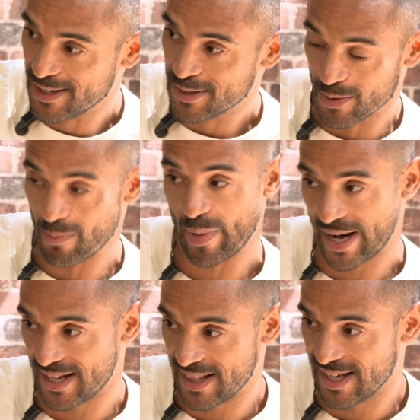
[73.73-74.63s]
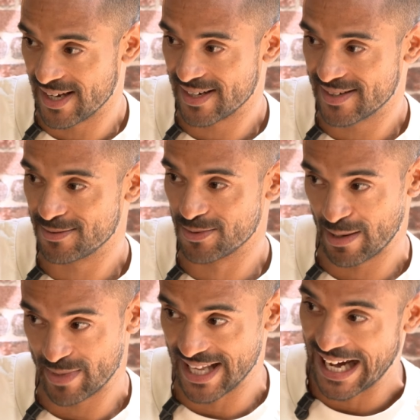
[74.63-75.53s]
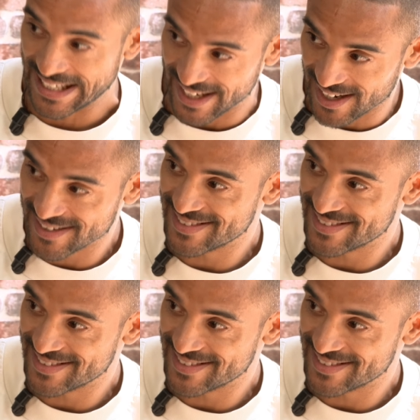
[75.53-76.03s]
non prende una medaglia.